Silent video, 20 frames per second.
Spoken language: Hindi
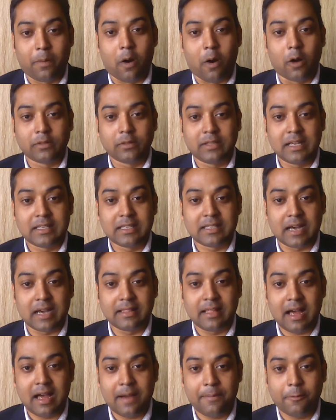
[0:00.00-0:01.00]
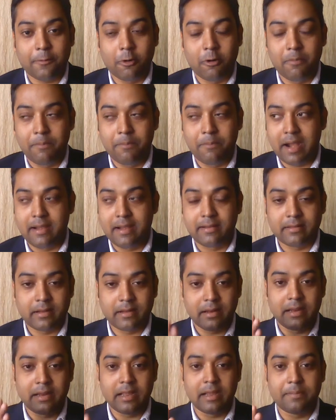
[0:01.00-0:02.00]
बहुत ही ज्यादा आपको
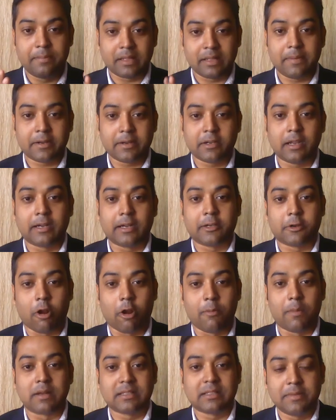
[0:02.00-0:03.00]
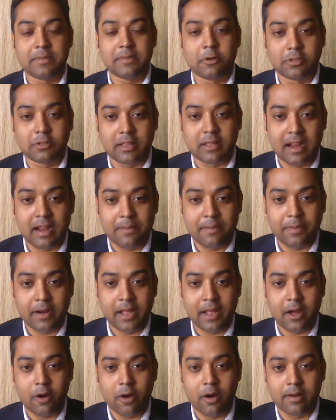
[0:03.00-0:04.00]
मेंटली मतलब एक ट्रॉमा से भी गुजरना
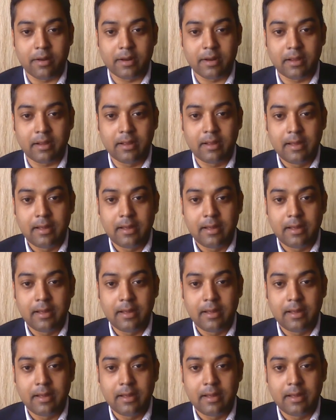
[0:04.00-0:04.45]
पड़ा और